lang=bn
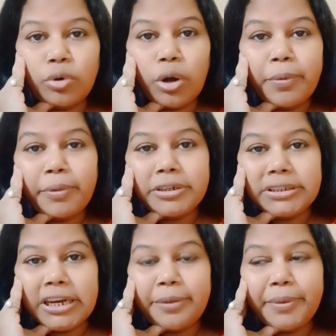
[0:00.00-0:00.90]
অল্প বয়সের
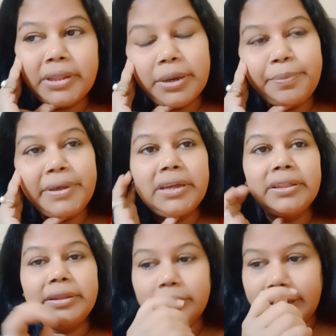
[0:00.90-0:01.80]
ছেলে মেয়েদের বিয়ে
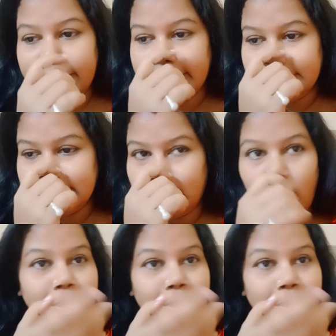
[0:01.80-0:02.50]
দেখে নিয়েছি দেখো